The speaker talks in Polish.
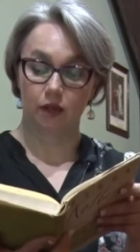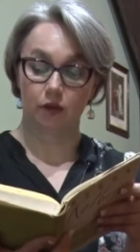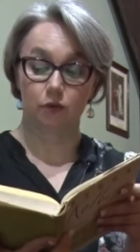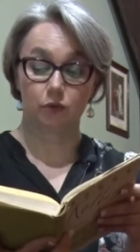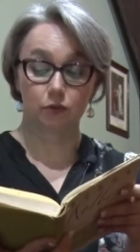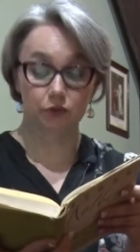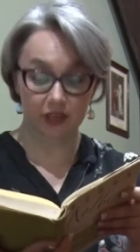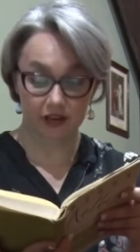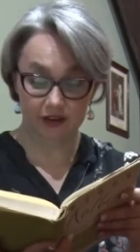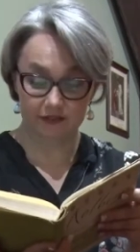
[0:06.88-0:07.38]

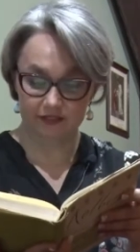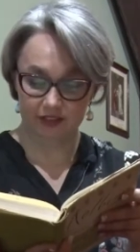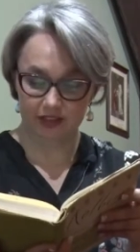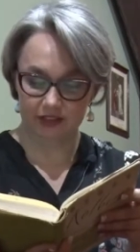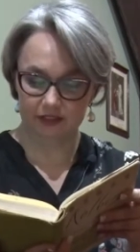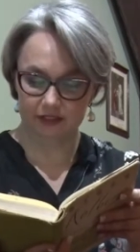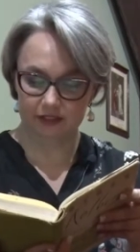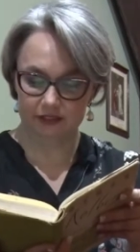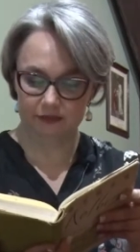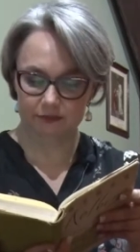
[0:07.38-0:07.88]

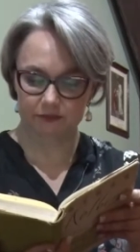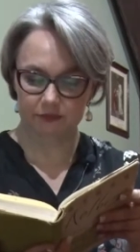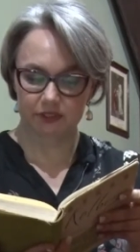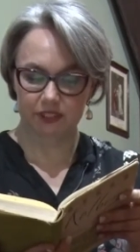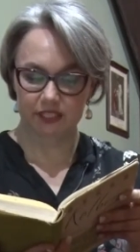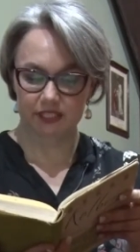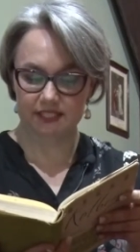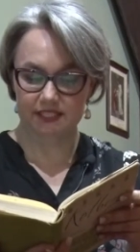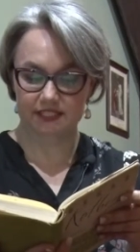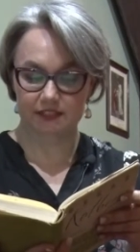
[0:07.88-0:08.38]
Kujawiak
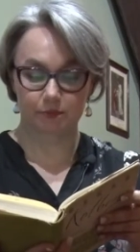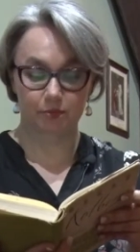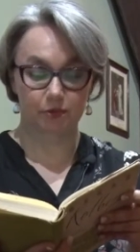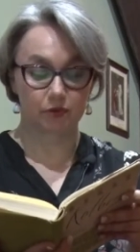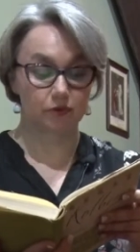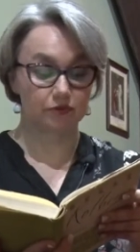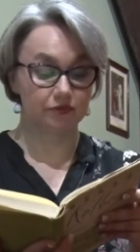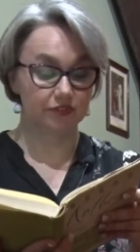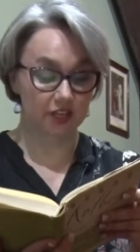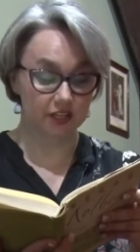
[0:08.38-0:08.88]
jest
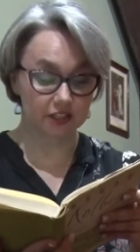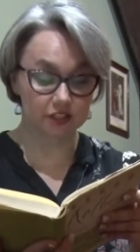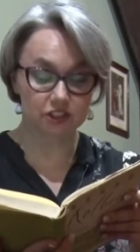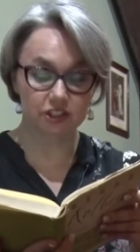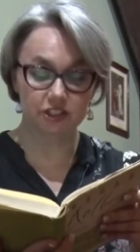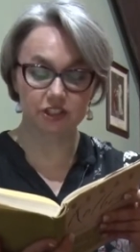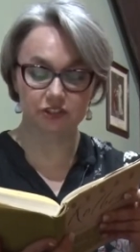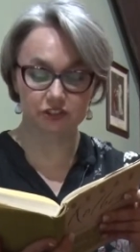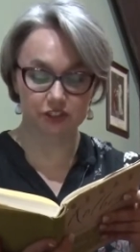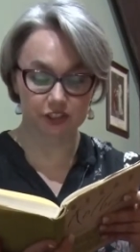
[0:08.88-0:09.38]
po
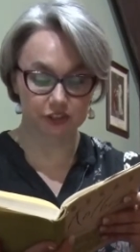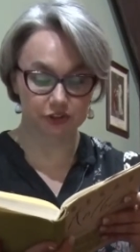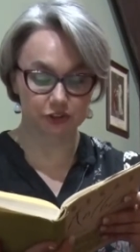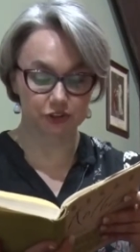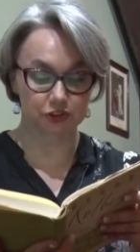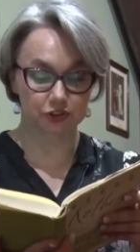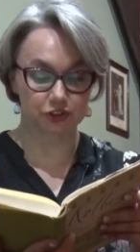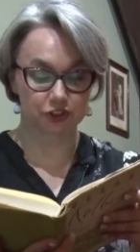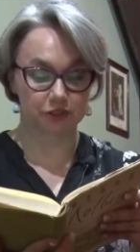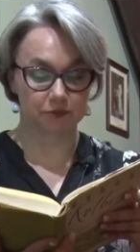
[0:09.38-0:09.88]
większej
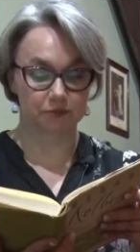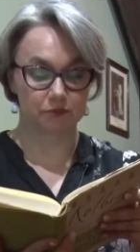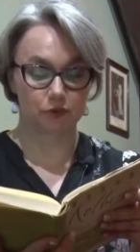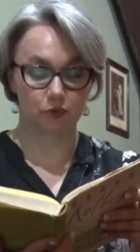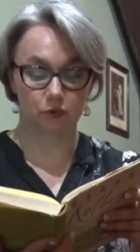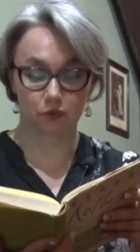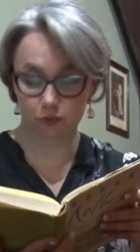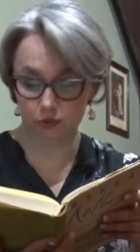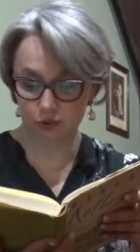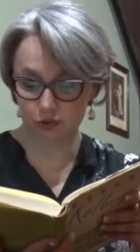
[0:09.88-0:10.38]
części
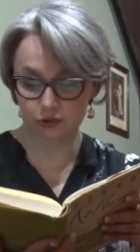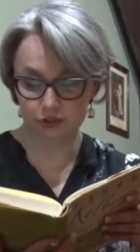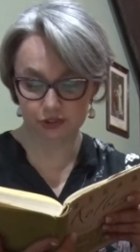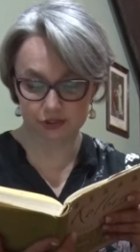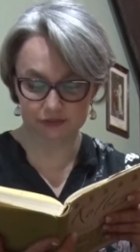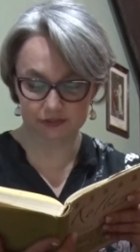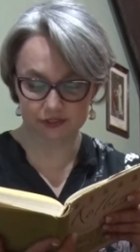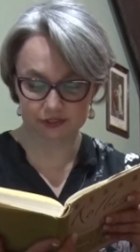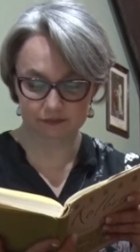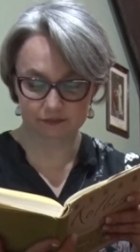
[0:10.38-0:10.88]

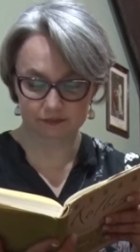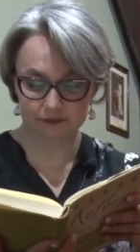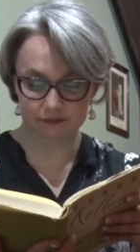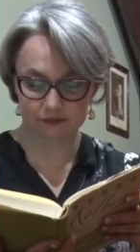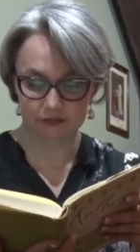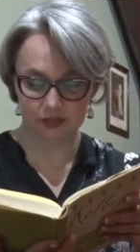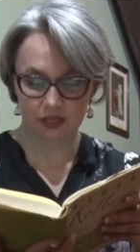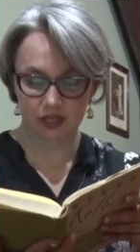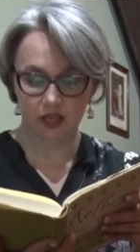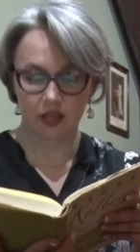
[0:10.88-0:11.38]
urodziwy,
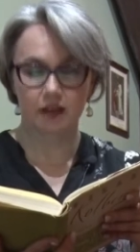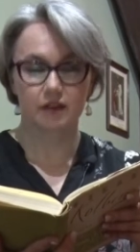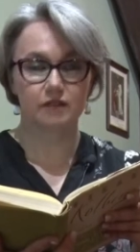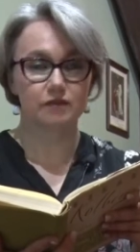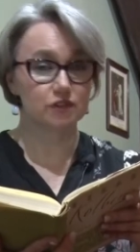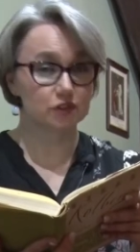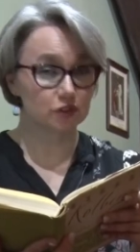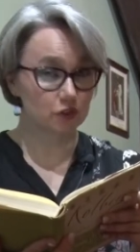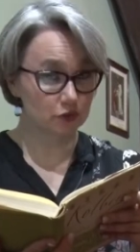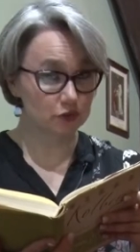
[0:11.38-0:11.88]

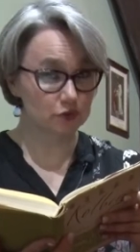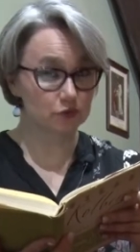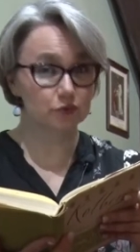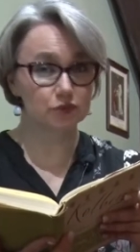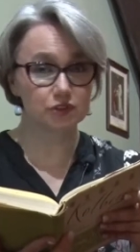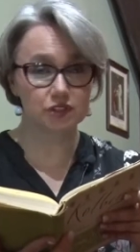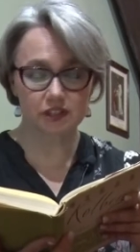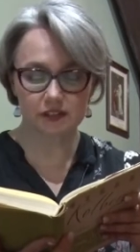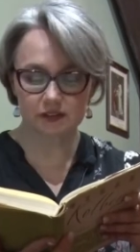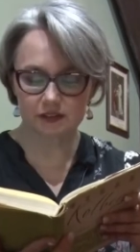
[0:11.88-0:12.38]
wzrostu
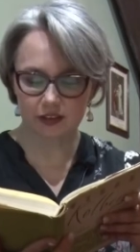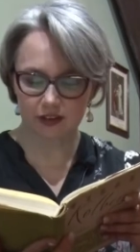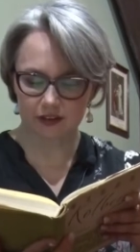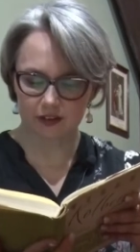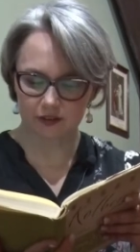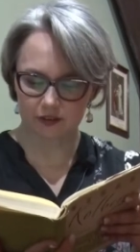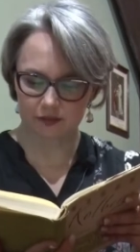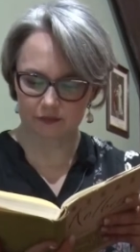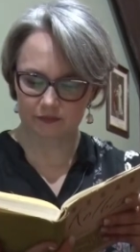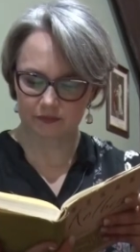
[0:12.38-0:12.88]

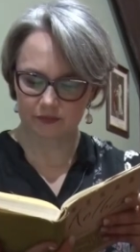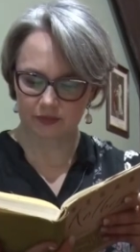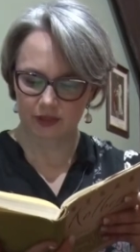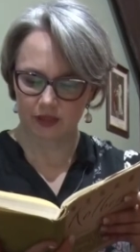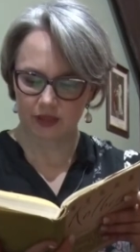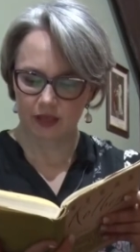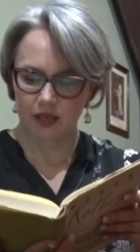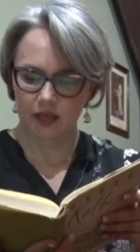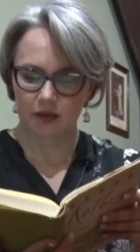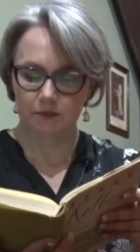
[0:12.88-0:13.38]
średniego,
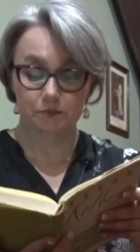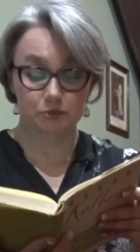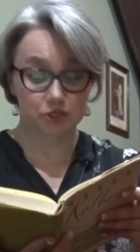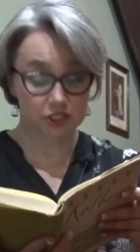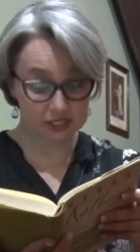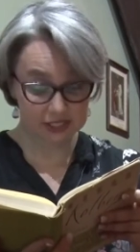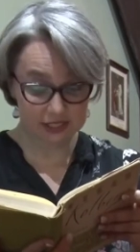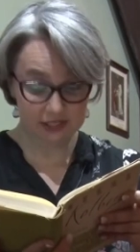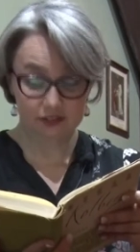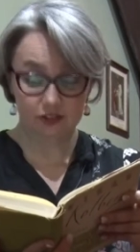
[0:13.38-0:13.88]

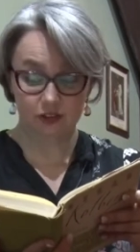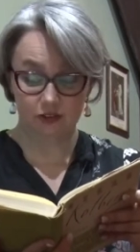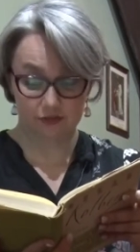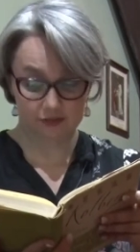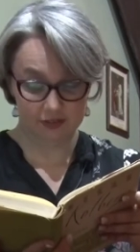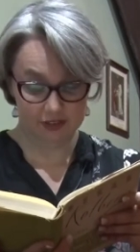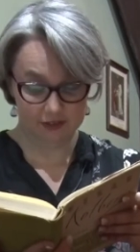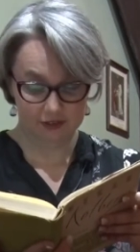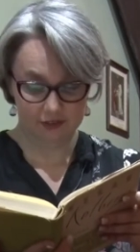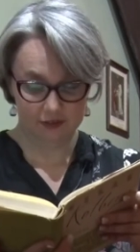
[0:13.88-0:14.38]

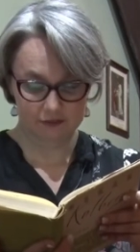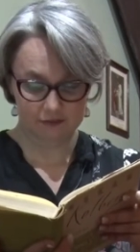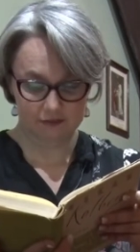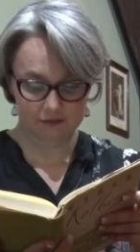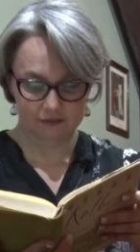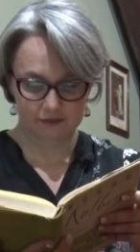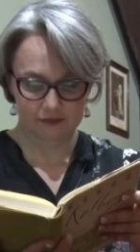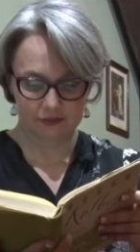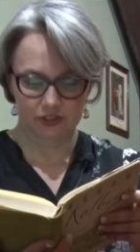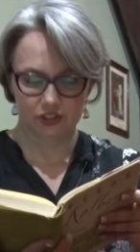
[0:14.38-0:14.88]
przysadkowego,
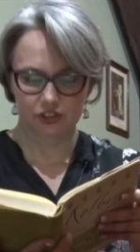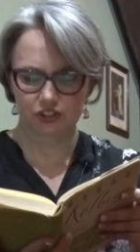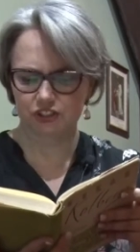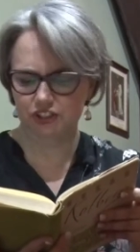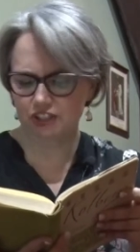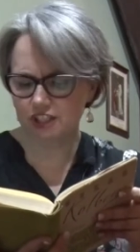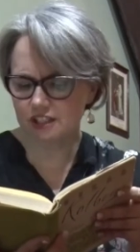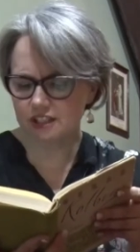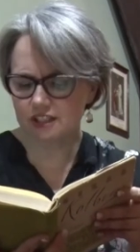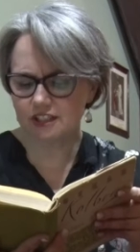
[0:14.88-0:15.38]

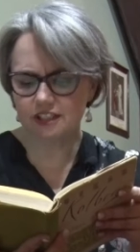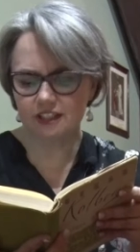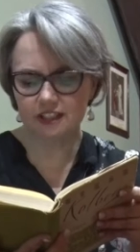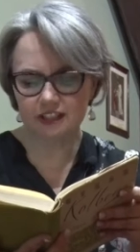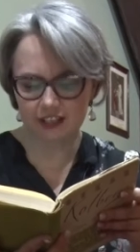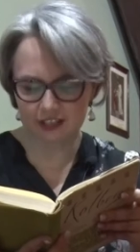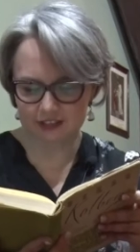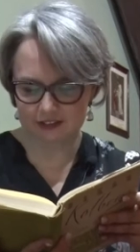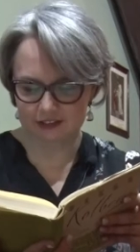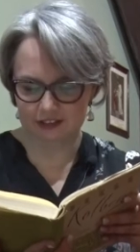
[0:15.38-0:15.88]
silnej
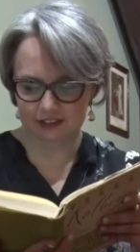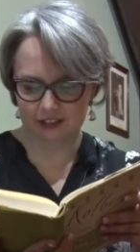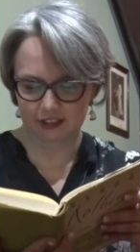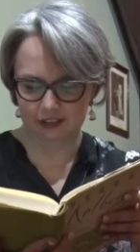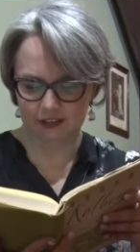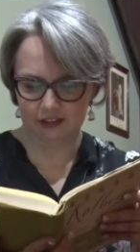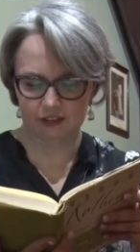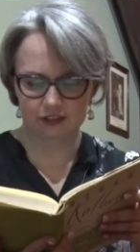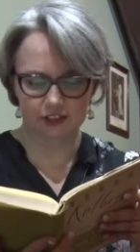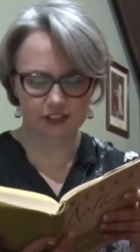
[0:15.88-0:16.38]
giętki,
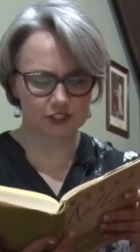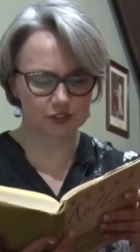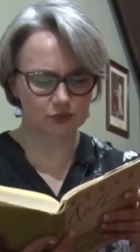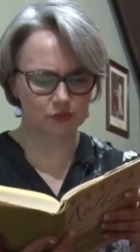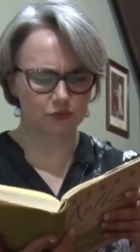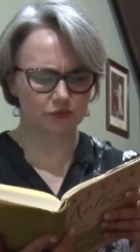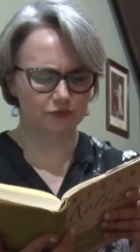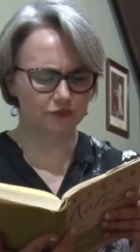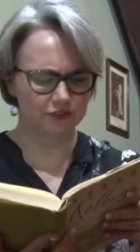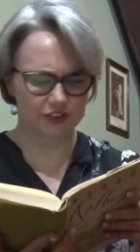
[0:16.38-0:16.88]

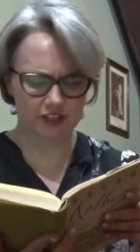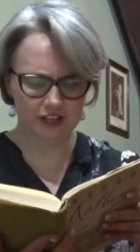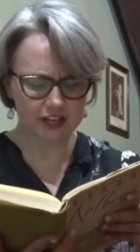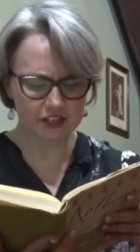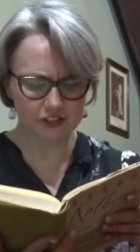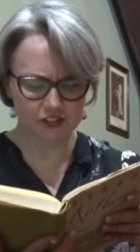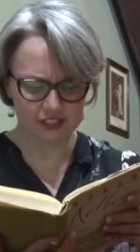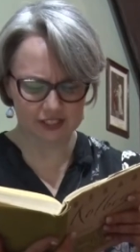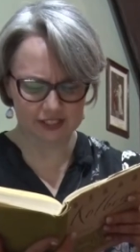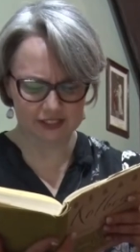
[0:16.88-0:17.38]
rysów
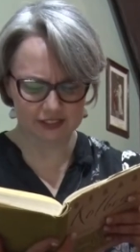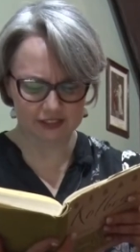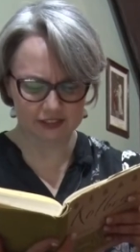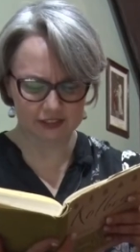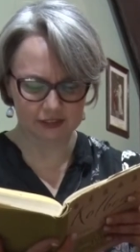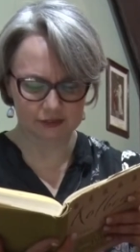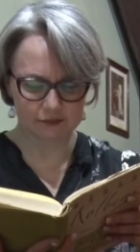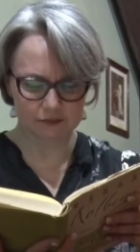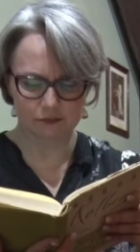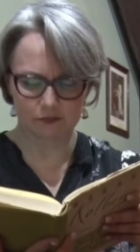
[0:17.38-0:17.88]

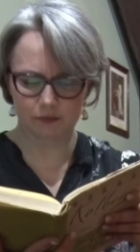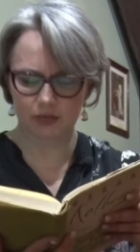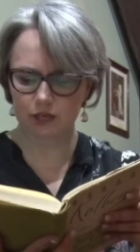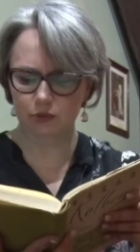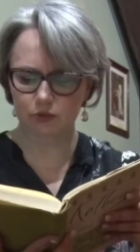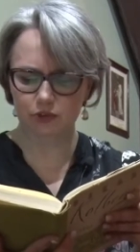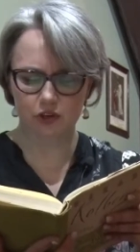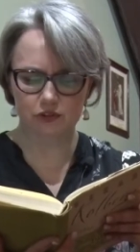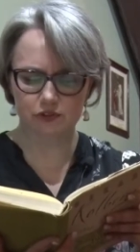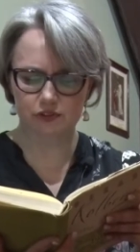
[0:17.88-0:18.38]
wyrazistych,
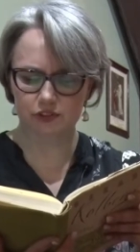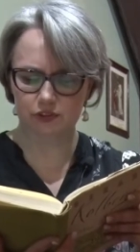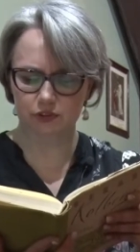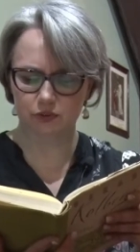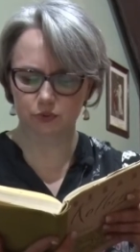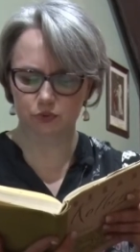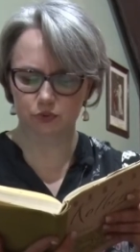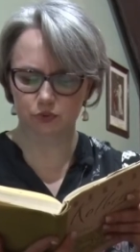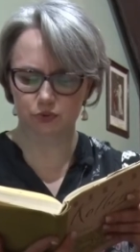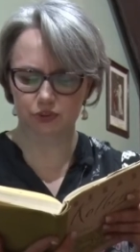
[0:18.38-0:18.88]

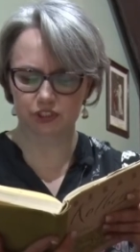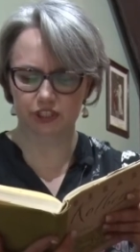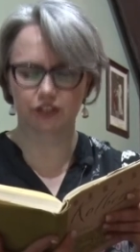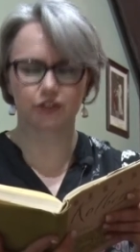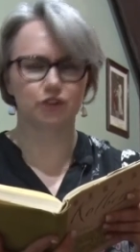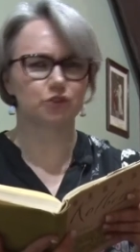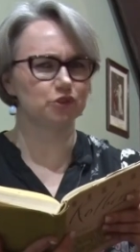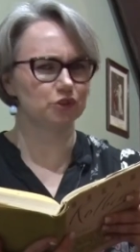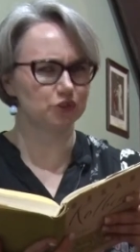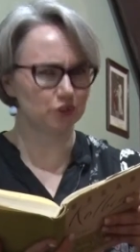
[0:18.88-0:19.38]
malujących uczucie
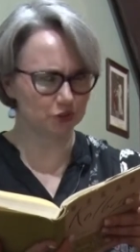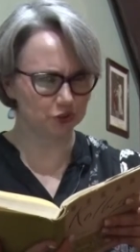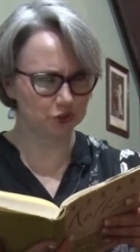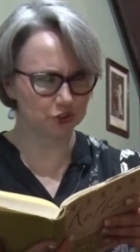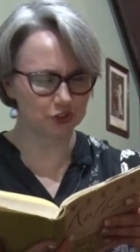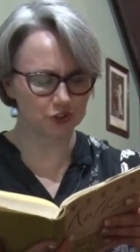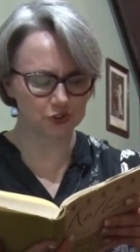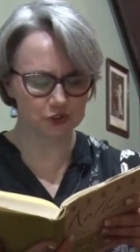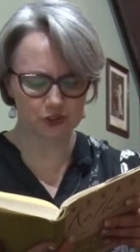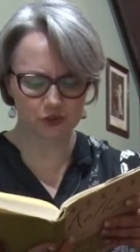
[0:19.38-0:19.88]

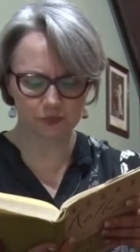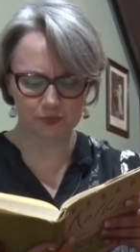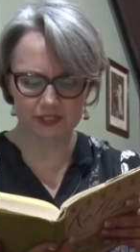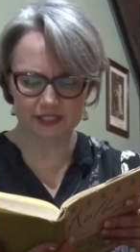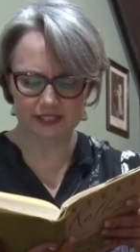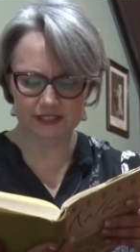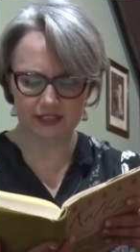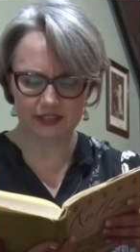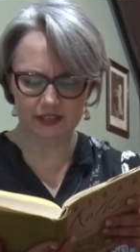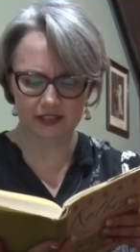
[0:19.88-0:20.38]
godności
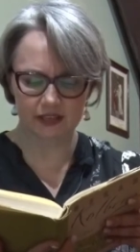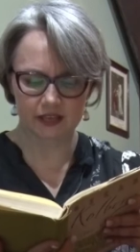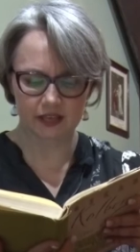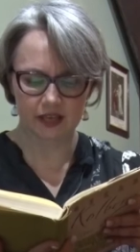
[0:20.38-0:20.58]
osobistej